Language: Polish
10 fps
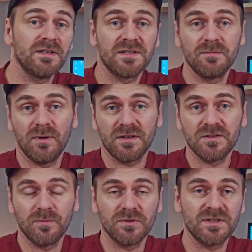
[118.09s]
jest
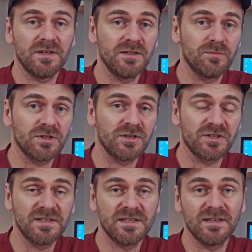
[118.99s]
bardzo proste i
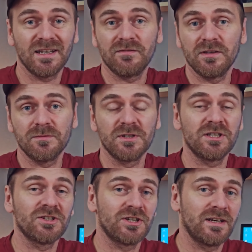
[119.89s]
przejrzyste, tak więc
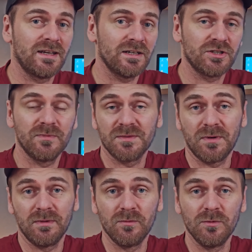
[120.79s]
myślę, że każdy bez
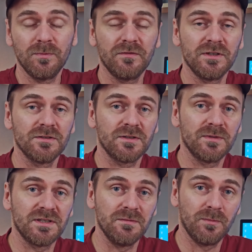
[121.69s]
problemu powinien sobie z nim